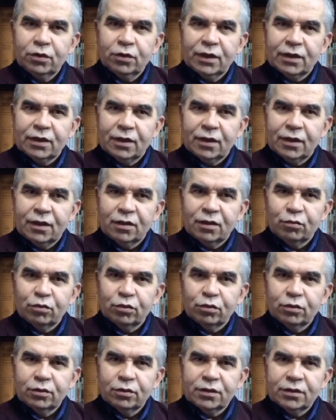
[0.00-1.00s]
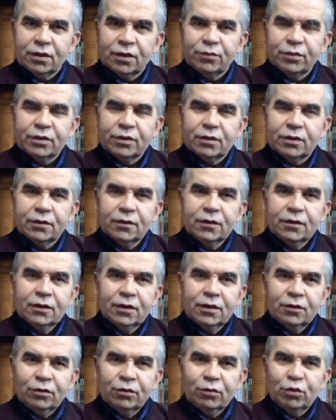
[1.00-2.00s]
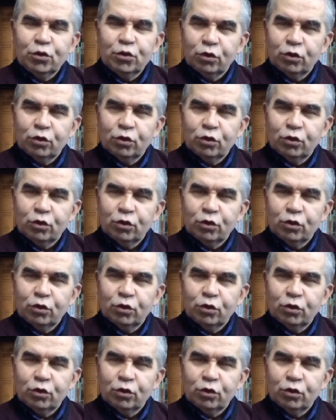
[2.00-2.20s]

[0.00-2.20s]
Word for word: Örneklerle bu sabit ve